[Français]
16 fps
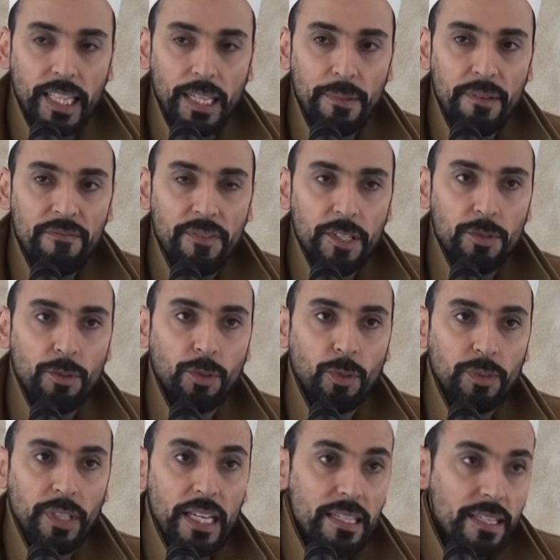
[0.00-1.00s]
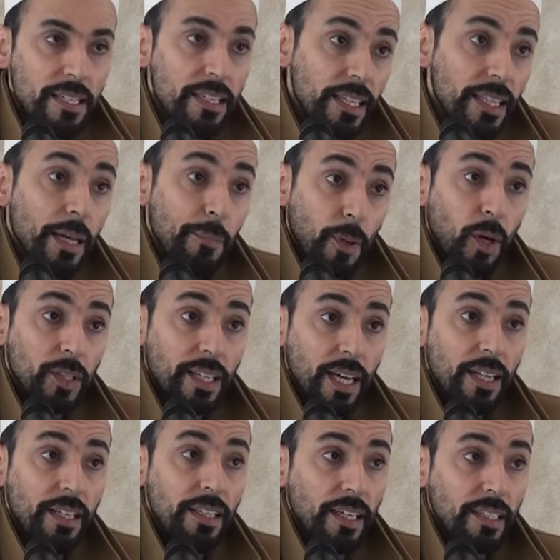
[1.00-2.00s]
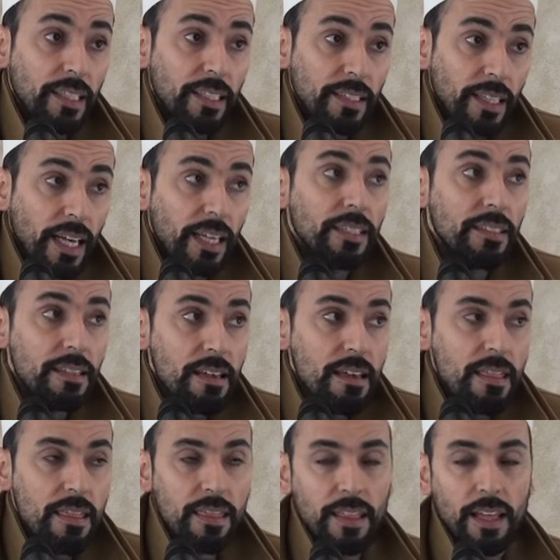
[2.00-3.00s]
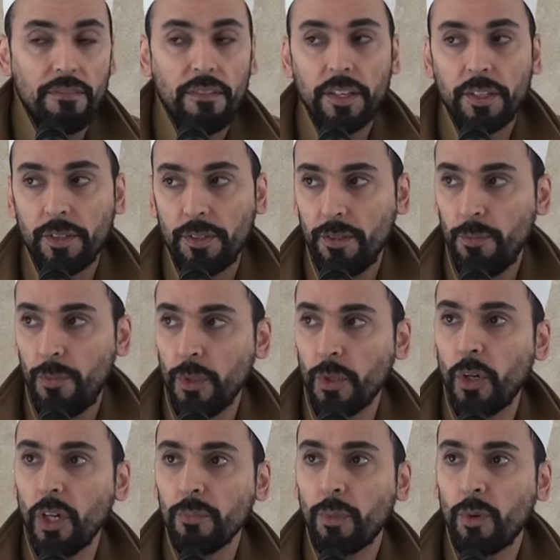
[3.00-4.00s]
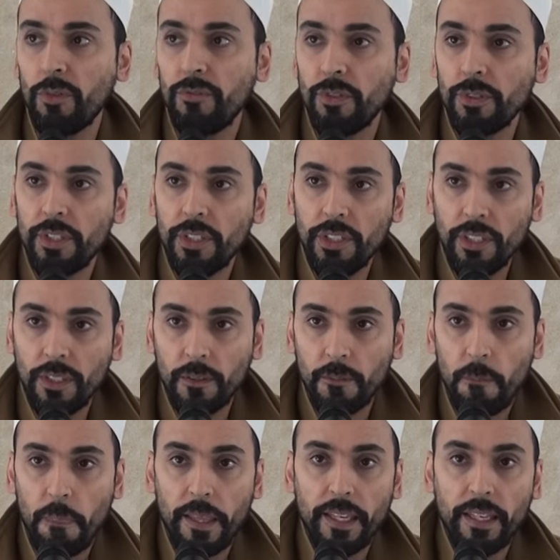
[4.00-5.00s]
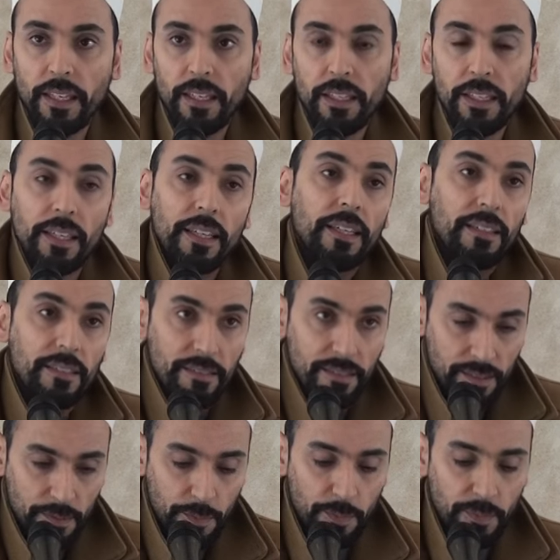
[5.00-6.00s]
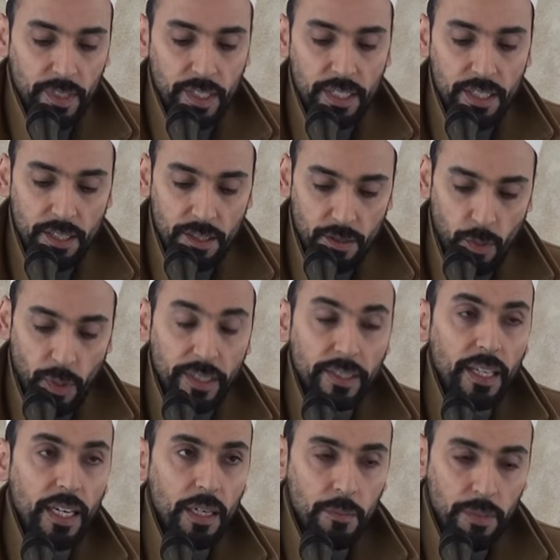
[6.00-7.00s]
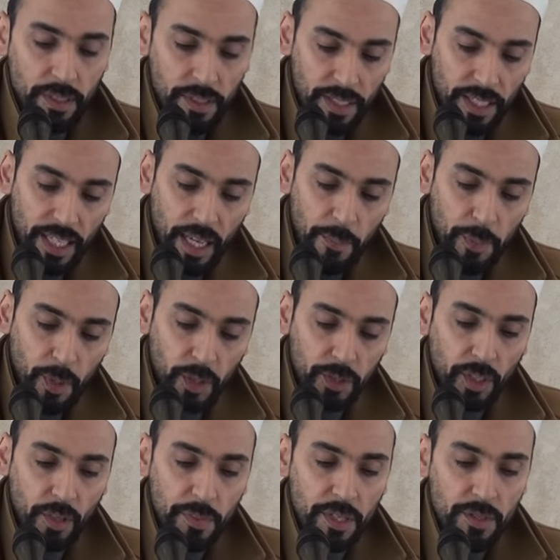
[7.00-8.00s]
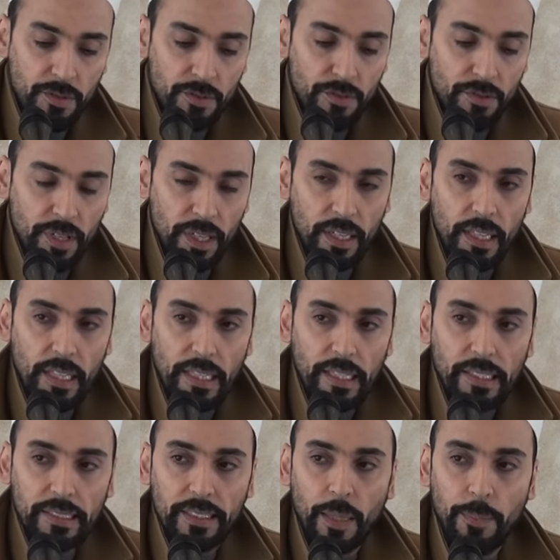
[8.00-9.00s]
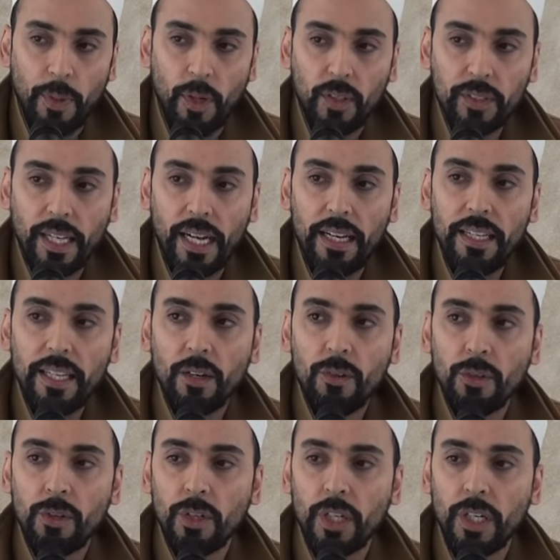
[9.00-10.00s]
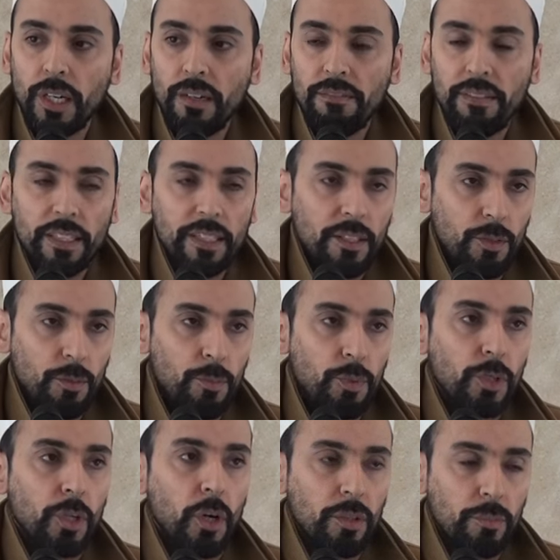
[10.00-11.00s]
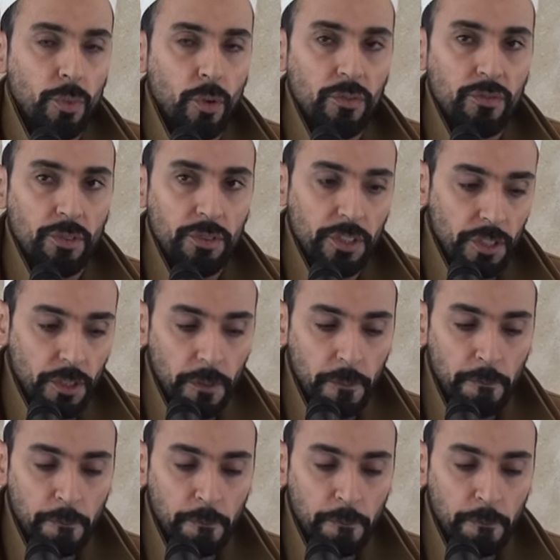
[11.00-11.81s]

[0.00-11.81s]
De la même façon qu'on a essayé d'apprendre à lire les, hadiths avec une plus grande profondeur, il est souhaitable et important, bien sûr, d'apprendre à lire le Coran avec une plus grande profondeur.